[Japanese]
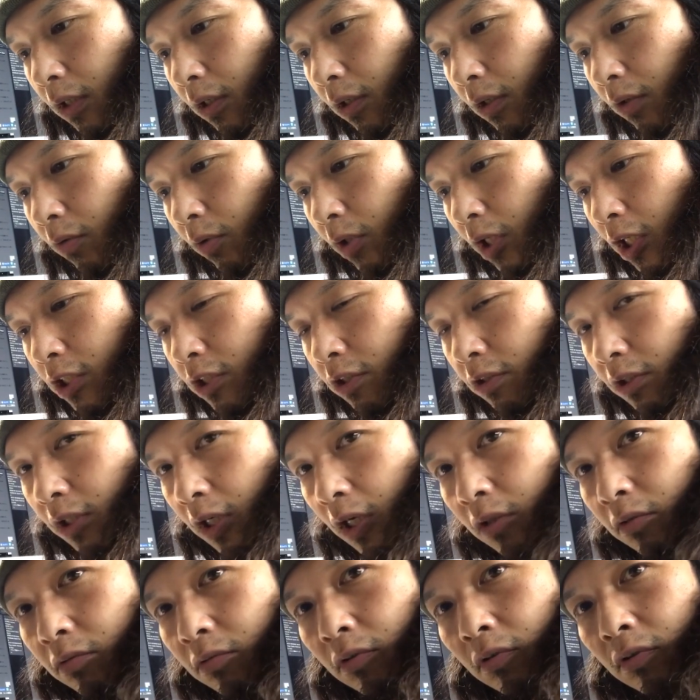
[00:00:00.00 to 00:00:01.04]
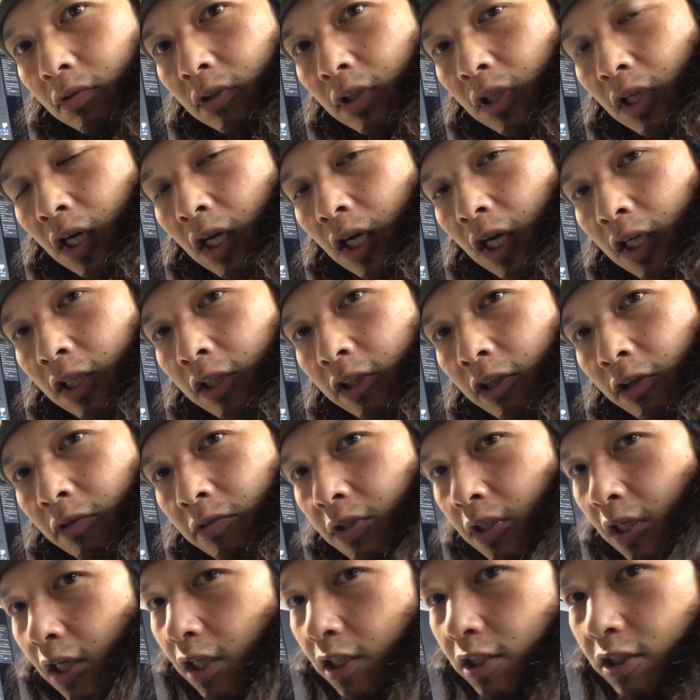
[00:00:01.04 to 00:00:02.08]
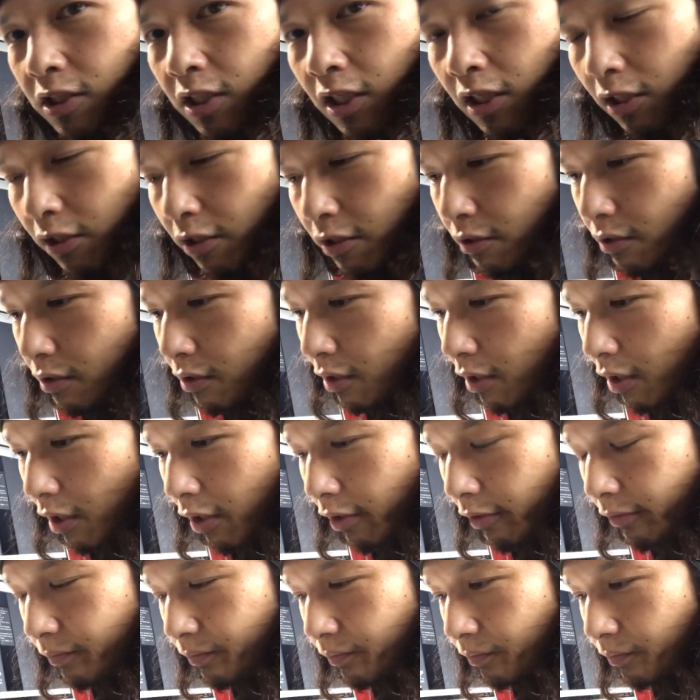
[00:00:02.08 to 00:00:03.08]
同じくヤフオクで買い手を探したらですね、